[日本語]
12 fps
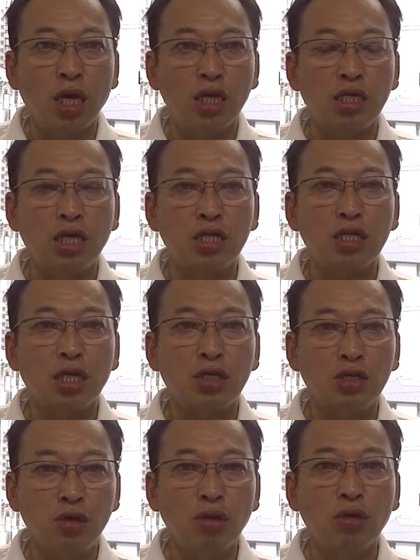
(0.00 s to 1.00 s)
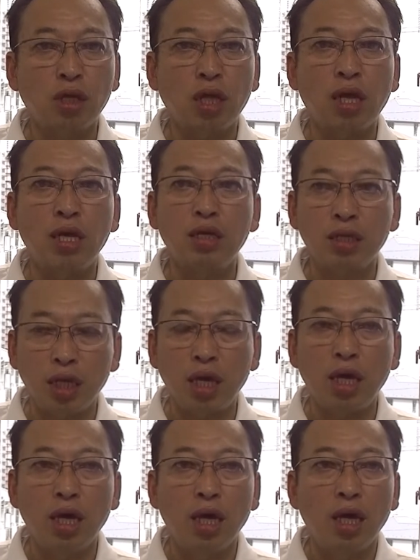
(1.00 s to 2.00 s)
日差しが強いことはないん
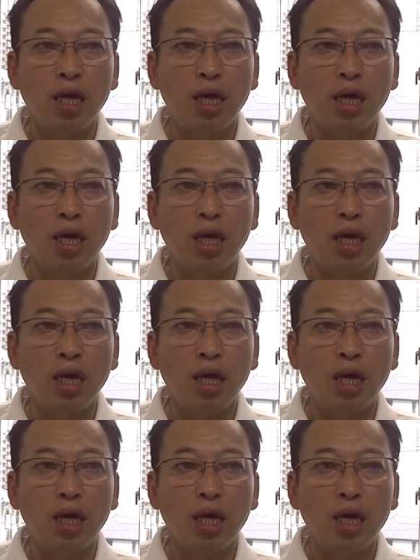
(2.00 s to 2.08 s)
で、